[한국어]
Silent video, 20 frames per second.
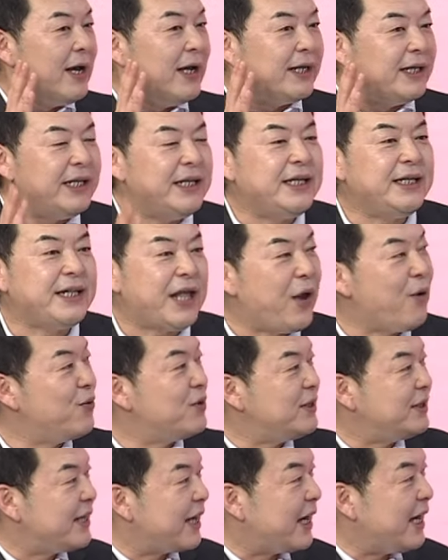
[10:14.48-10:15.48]
이
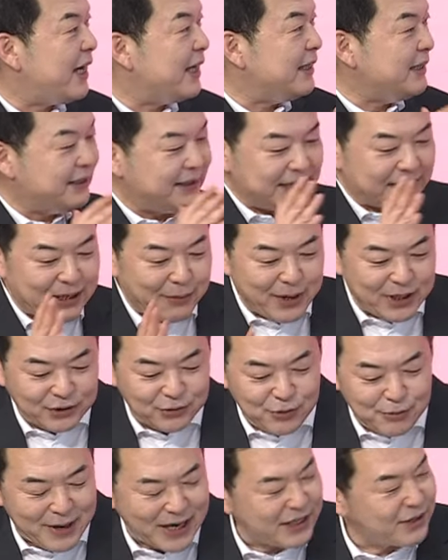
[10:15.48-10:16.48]
내용을 제가 이제
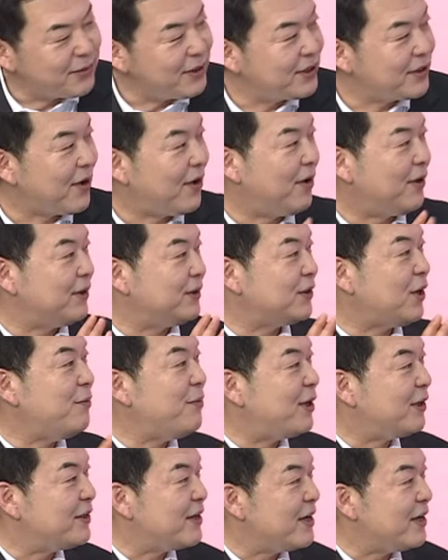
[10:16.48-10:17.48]
삼양식품 말씀에서
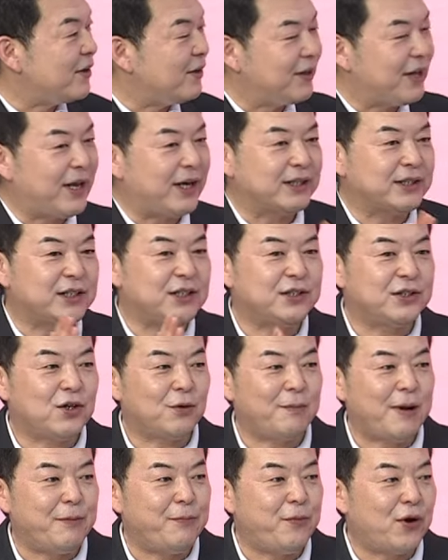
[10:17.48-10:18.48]
설명을 드릴 건데
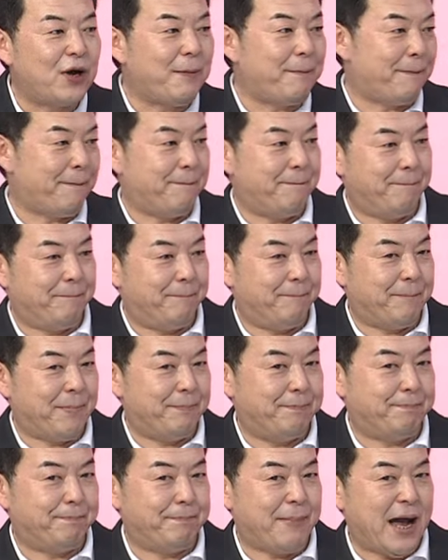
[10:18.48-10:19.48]
실적 발표가
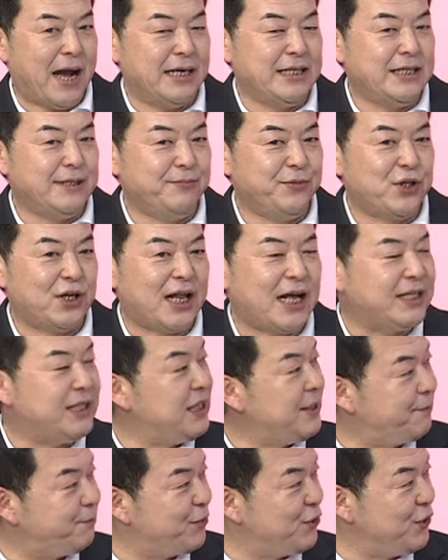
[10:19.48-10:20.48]
방금 전 한
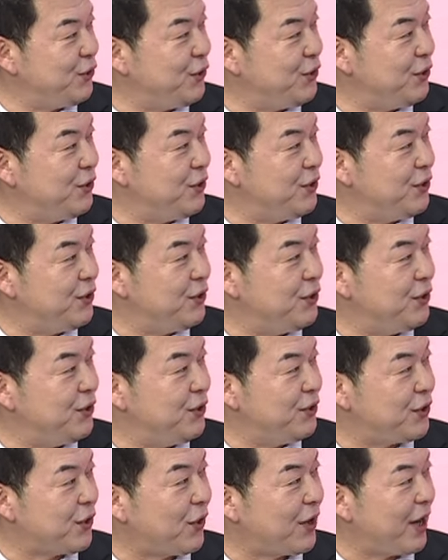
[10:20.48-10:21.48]
20분 네,
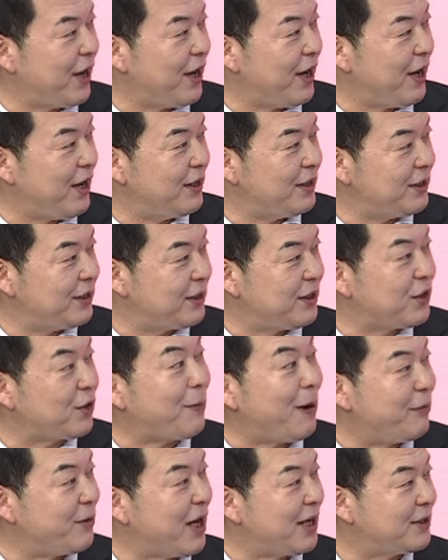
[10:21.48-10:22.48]
전에, 전에 네. 실적
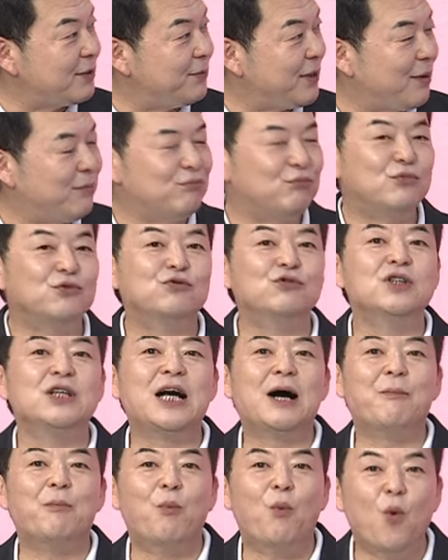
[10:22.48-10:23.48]
발표 나왔습니다.
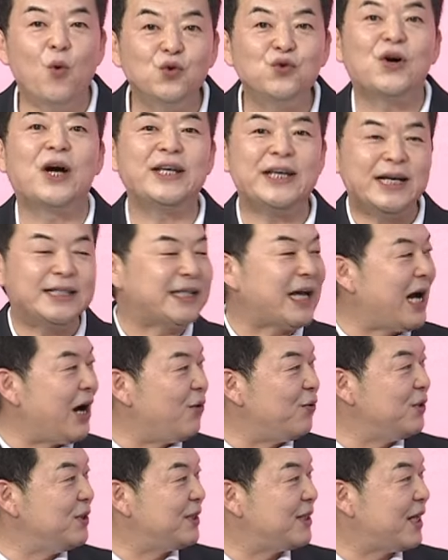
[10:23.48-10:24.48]
우리가 모두가
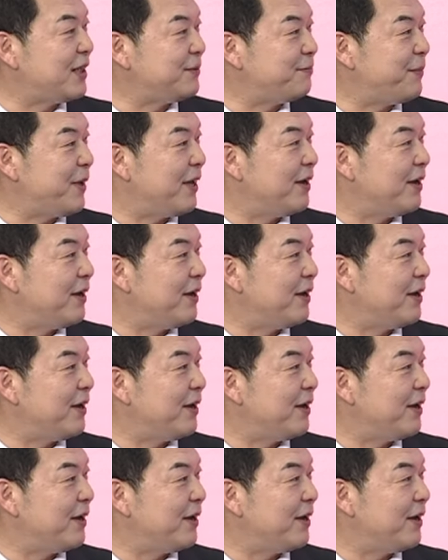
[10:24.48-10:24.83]
예상하고 있다시피